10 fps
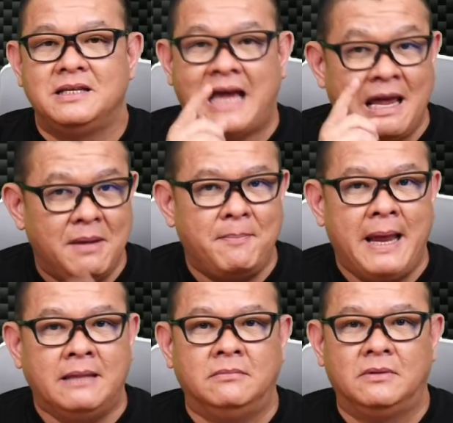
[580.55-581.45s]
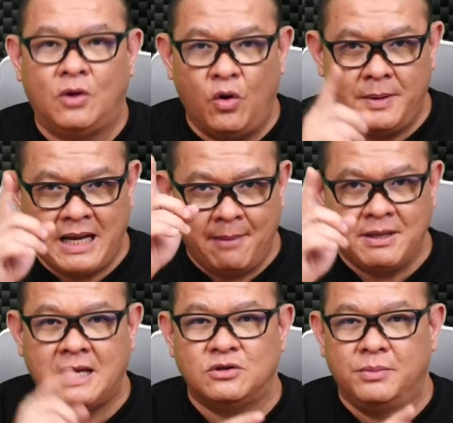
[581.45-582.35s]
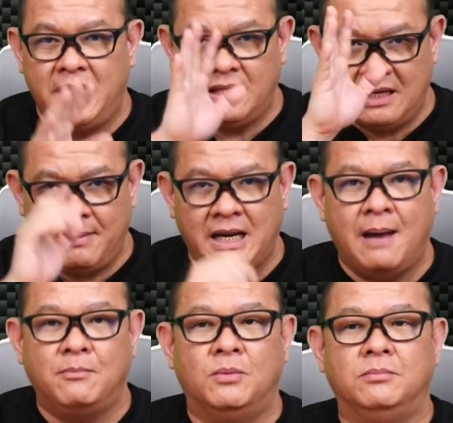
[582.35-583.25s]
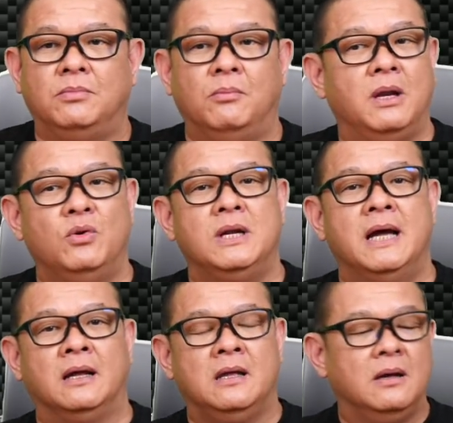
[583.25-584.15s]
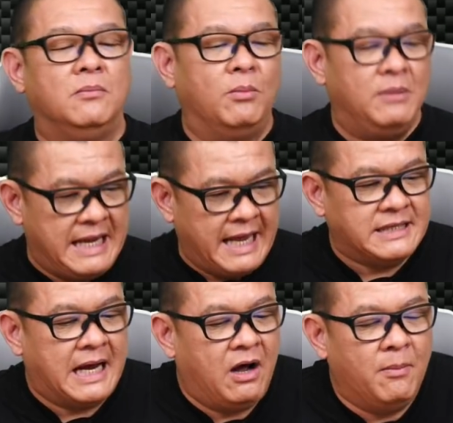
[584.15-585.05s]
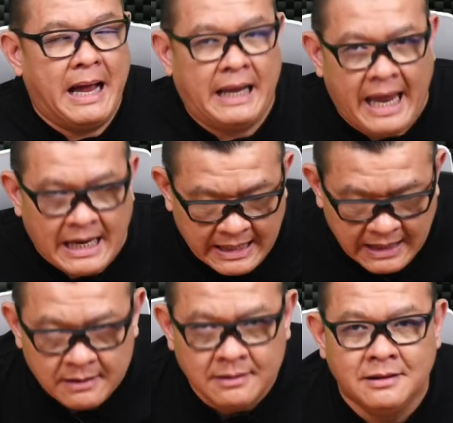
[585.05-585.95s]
ใช้ไม่เป็นโทรไปถามอาจารย์สุเดชอย่ามาถามผม ผมไม่รู้เรื่อง ผมเรียนจากเขามาแค่นี้